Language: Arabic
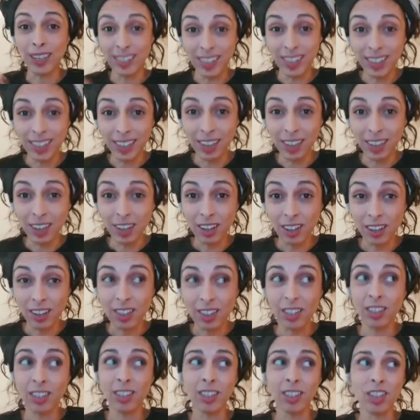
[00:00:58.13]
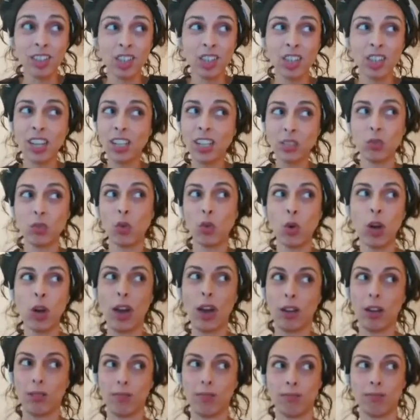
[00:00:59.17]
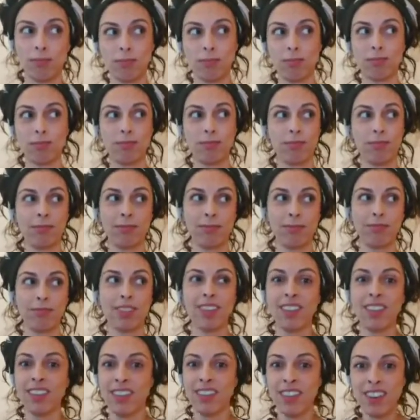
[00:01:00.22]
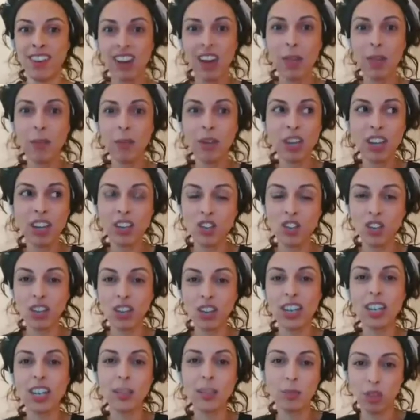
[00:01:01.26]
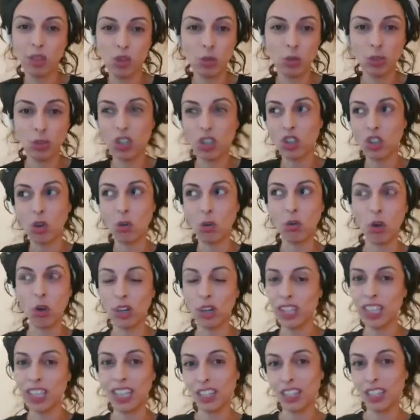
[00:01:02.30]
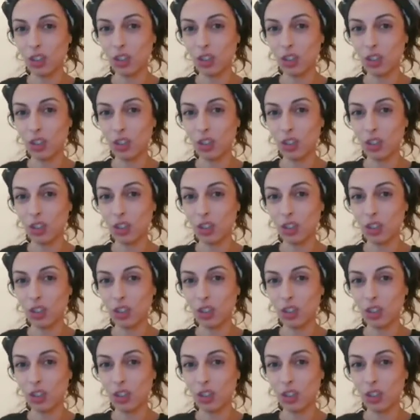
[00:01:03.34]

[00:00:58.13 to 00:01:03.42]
معالجة المواضيع والمشاكل الحساسة الآنية واللي تتهم الشعب المغربي بصفة